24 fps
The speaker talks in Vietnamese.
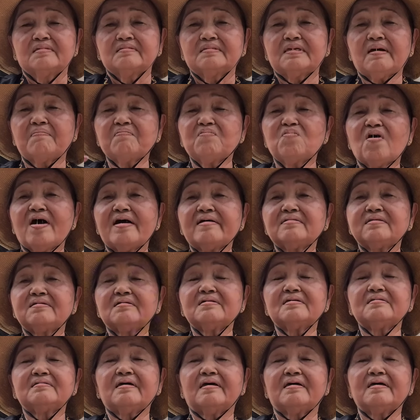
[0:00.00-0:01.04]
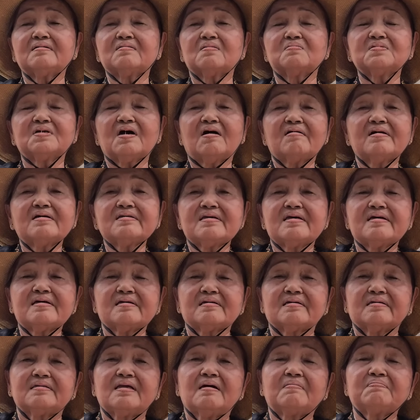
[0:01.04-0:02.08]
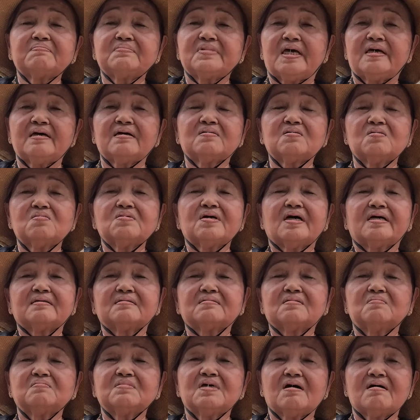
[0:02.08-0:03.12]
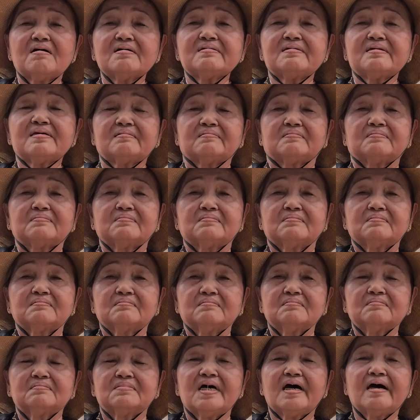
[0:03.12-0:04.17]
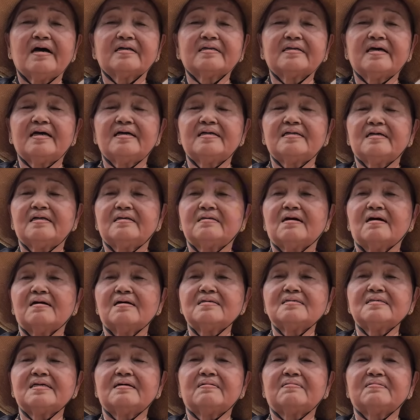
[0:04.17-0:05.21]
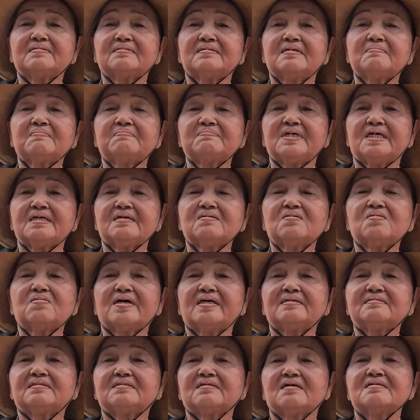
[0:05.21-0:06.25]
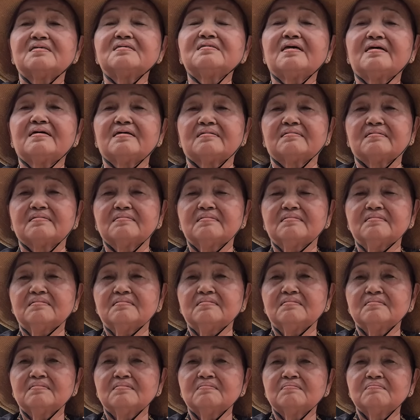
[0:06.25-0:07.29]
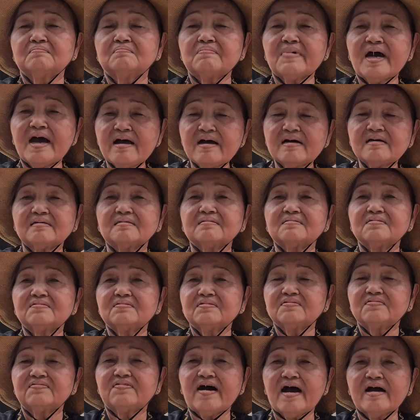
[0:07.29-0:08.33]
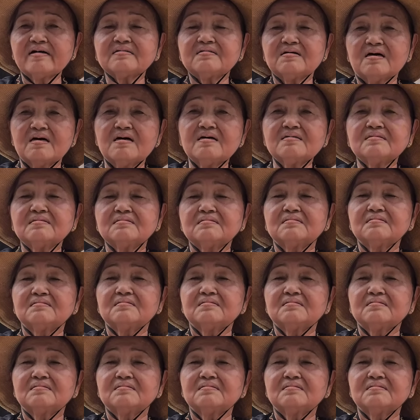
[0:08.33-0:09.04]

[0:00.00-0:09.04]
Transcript: trăm quan chư vị cũng có nha năm mẹ cũng hành cũng có nha hàng này là nữ là năm mẹ cũng hành xử nha ban phạt thưởng